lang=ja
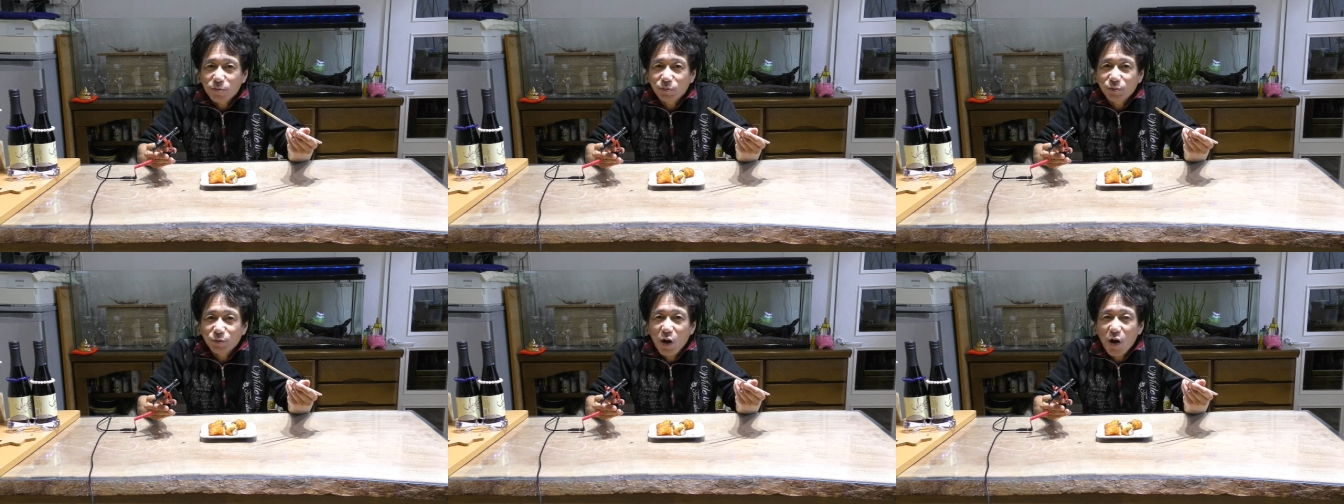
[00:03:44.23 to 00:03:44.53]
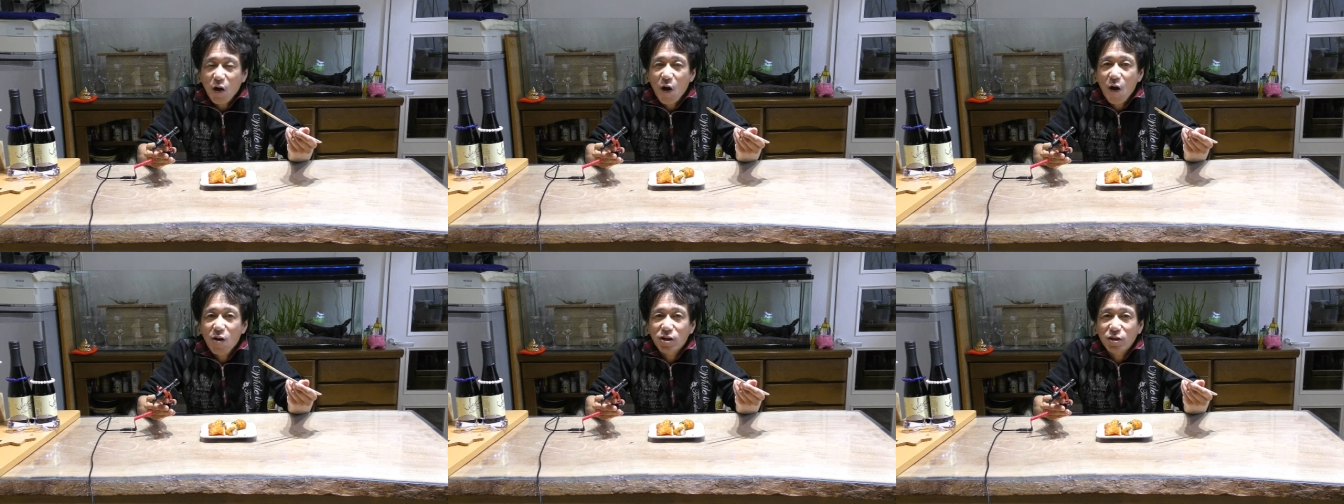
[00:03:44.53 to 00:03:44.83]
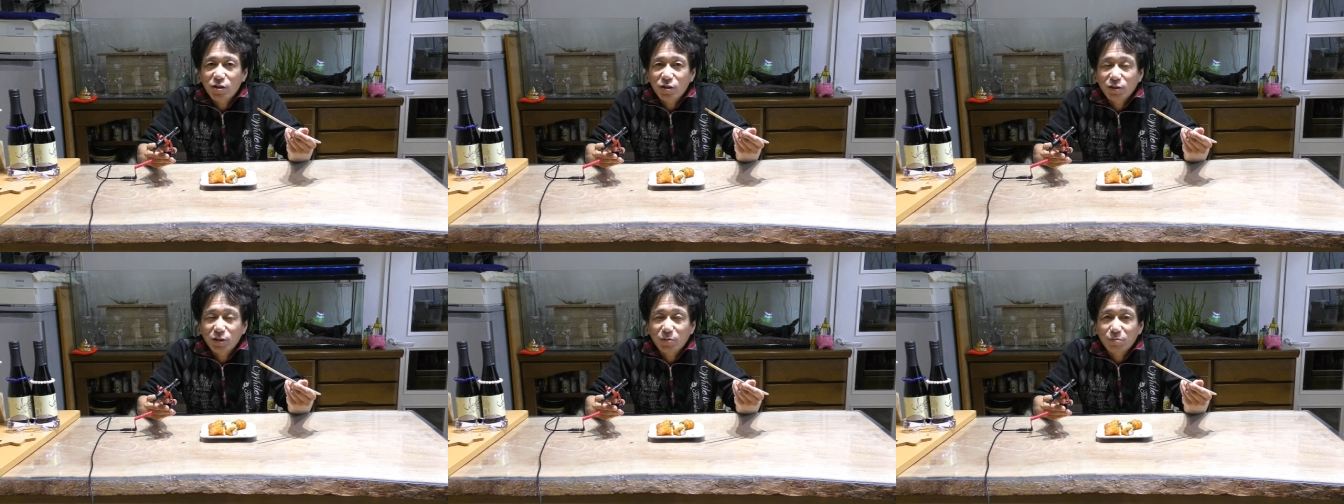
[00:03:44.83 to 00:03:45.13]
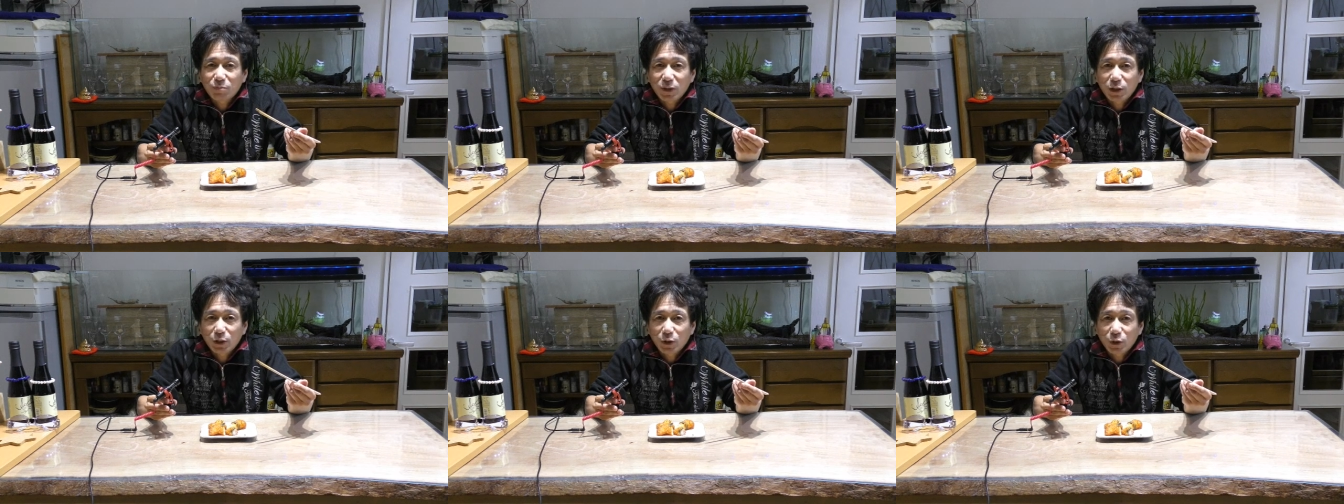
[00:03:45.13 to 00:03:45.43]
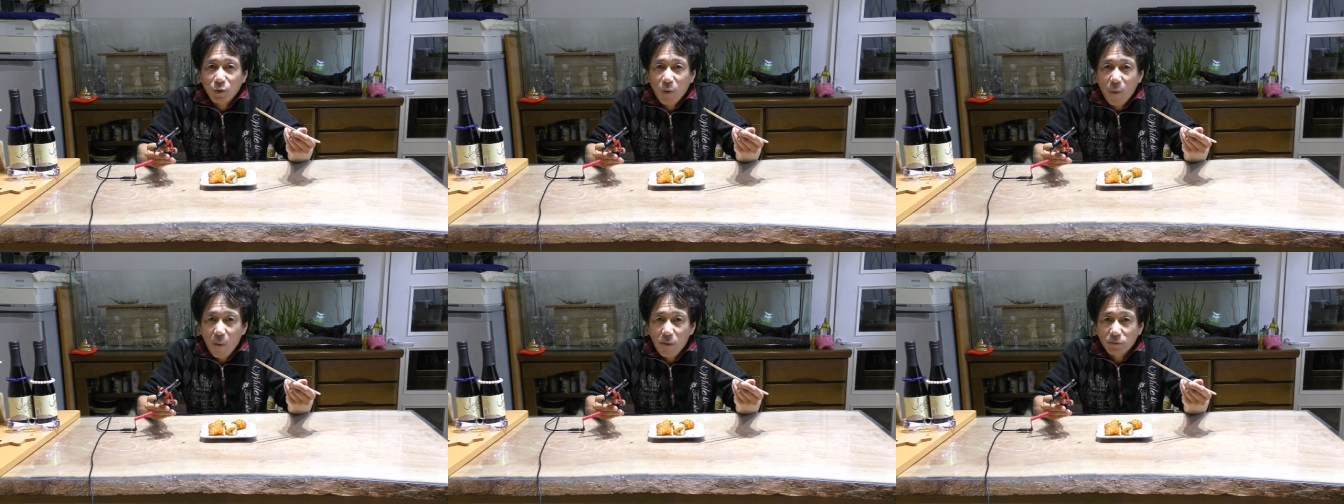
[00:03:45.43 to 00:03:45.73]
中はね、あ
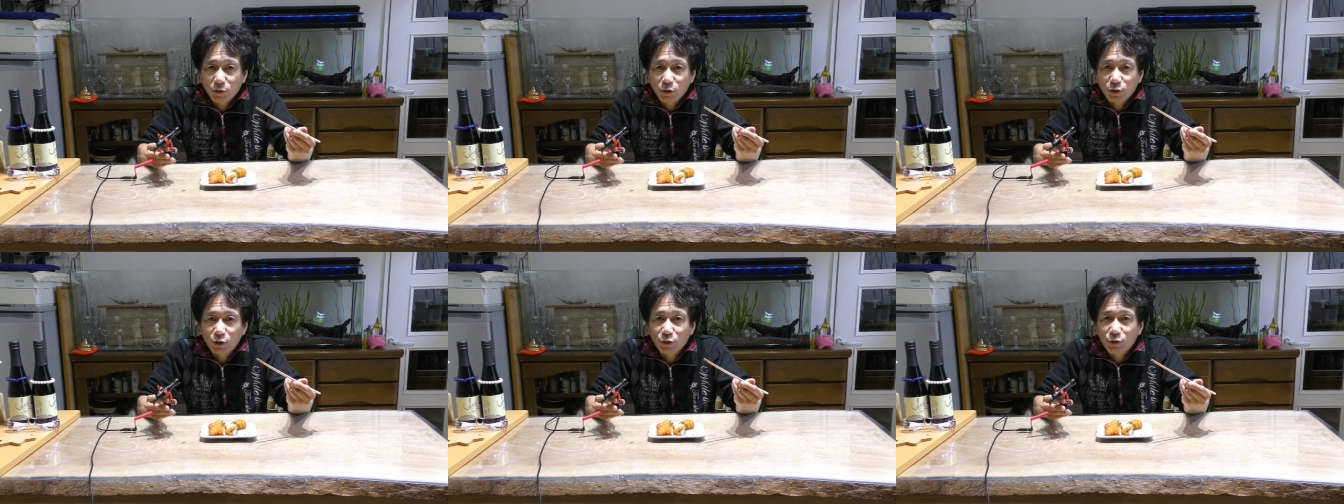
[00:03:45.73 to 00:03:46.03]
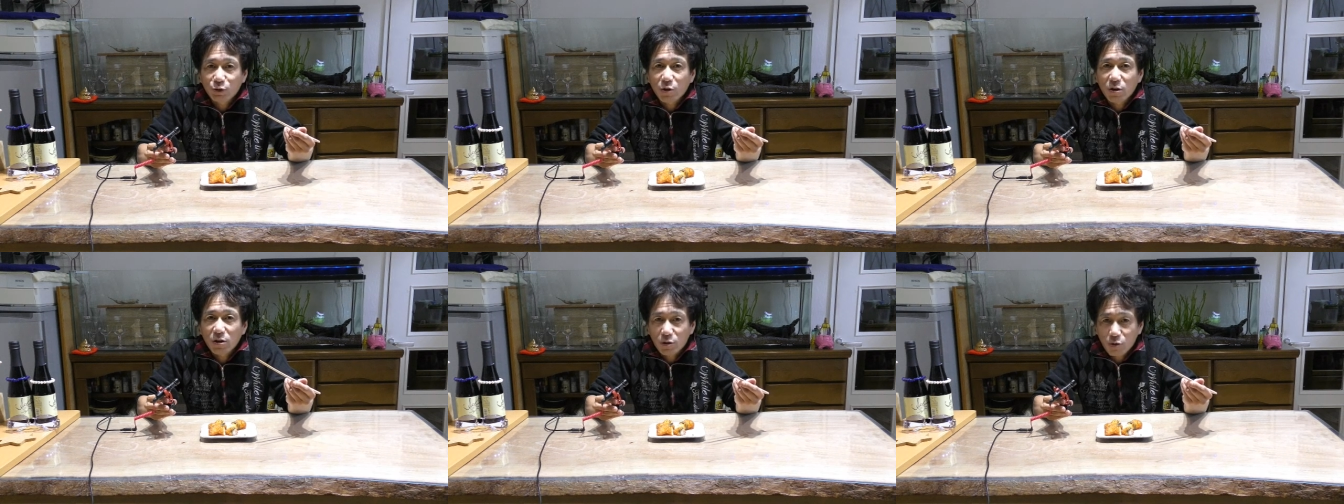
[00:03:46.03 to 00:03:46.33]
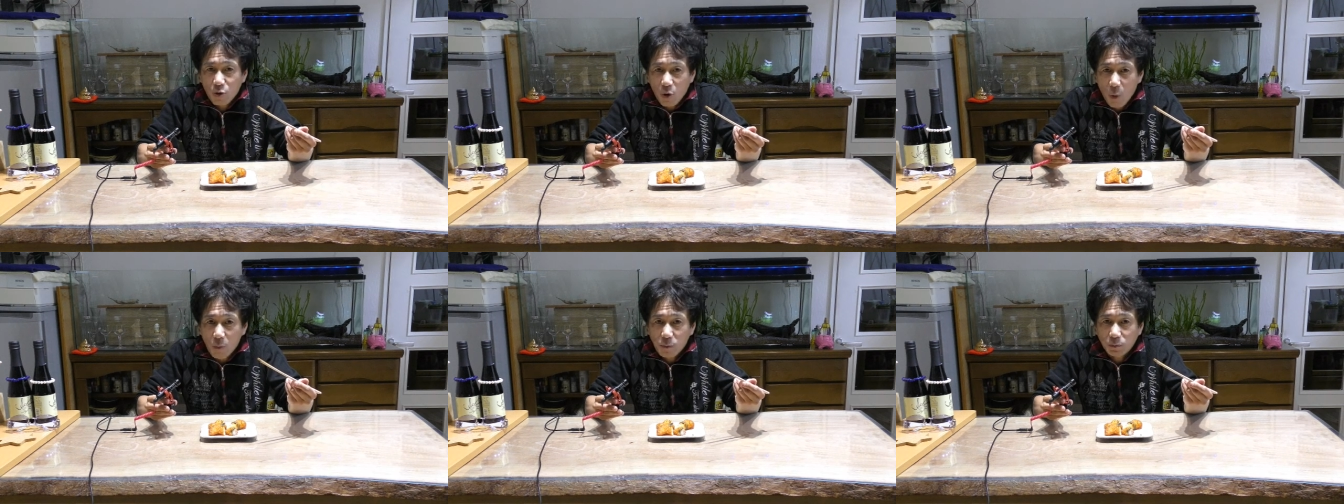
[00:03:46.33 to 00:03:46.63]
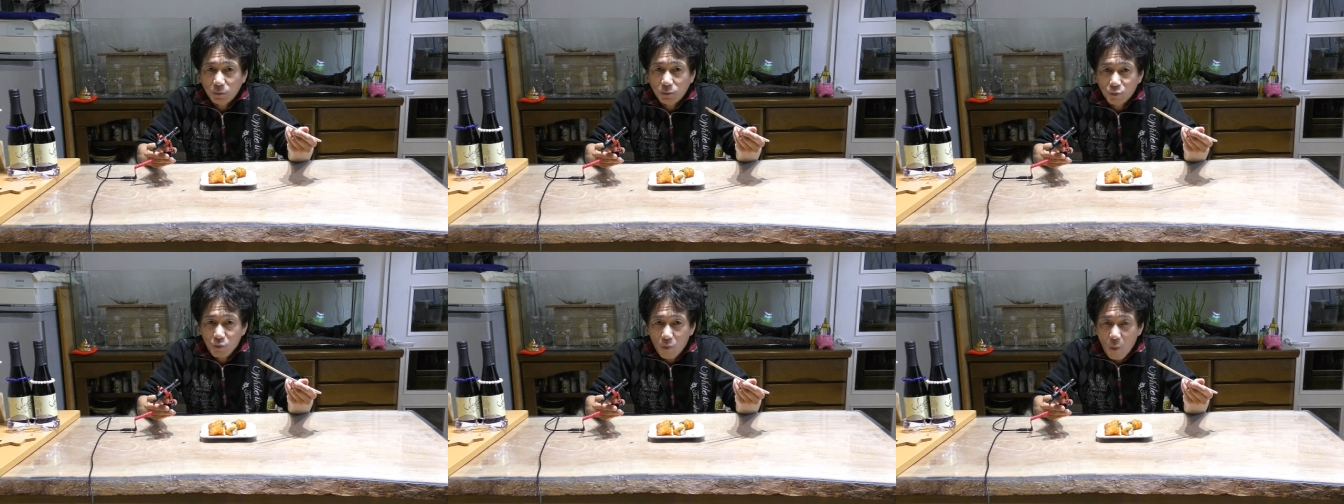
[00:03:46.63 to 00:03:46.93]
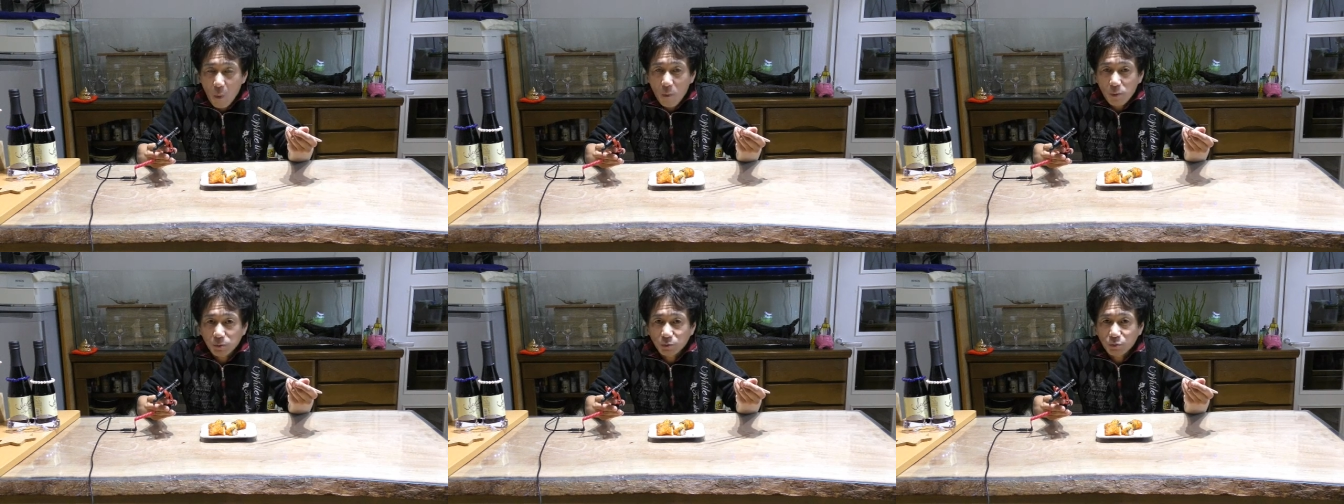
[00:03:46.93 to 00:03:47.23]
の、しっとりと。う
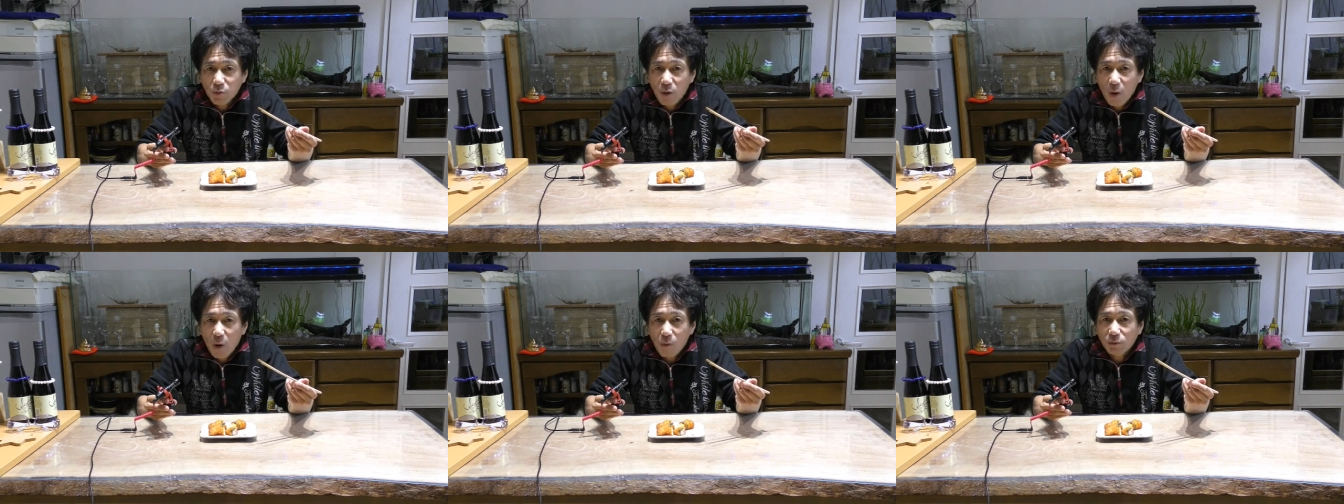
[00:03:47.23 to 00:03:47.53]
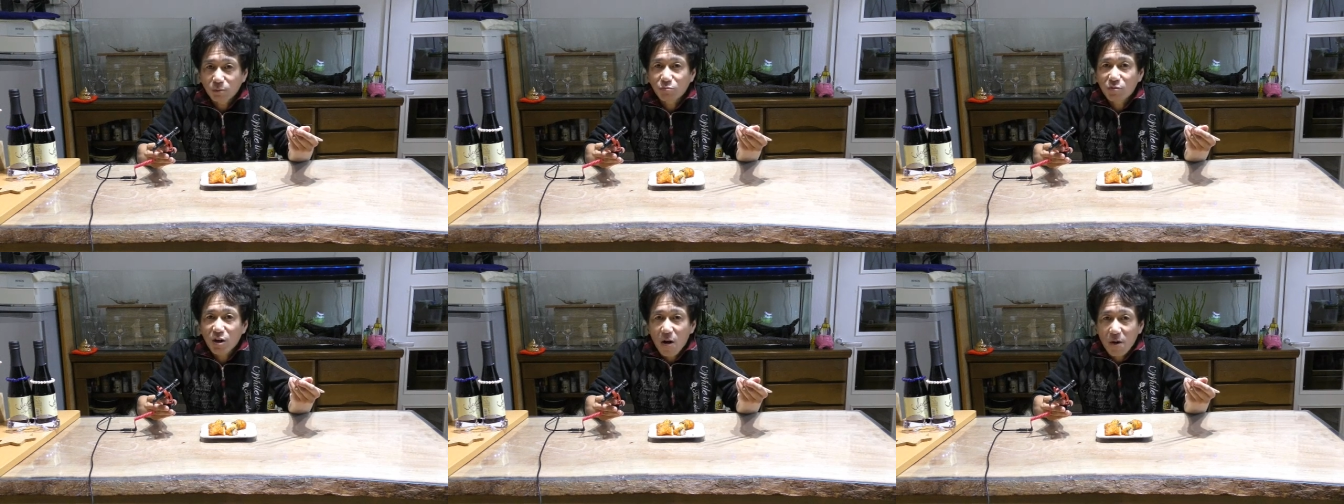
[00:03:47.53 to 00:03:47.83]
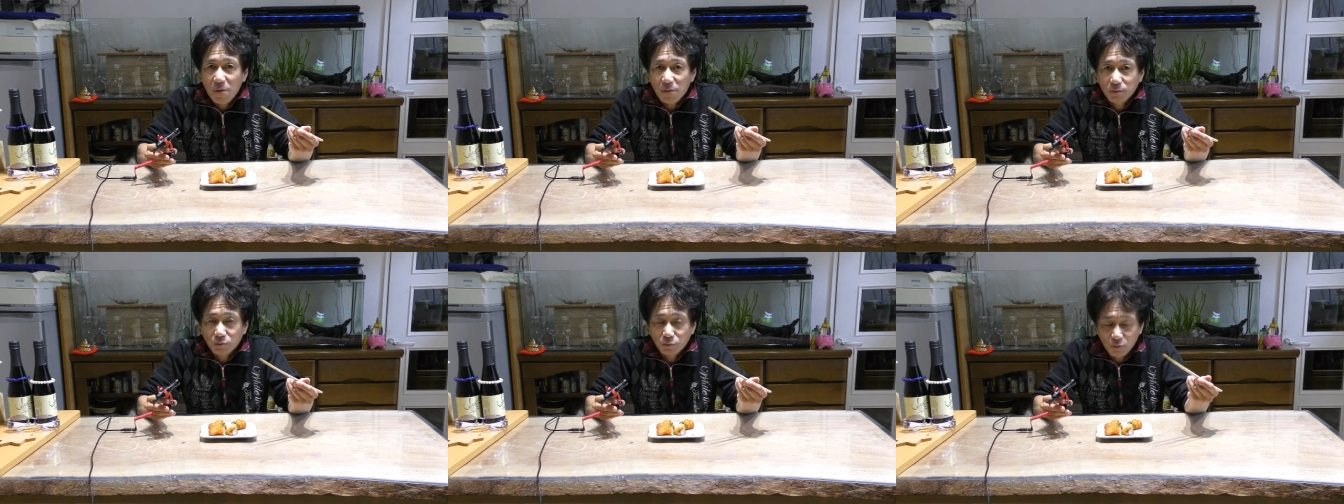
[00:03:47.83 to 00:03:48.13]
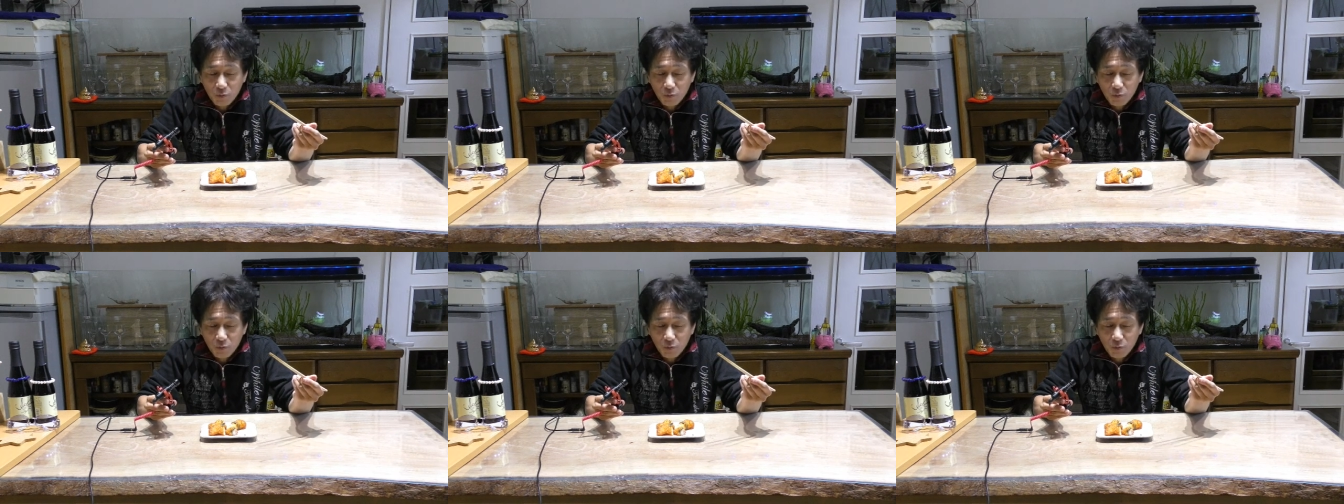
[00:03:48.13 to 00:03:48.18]
ん。うま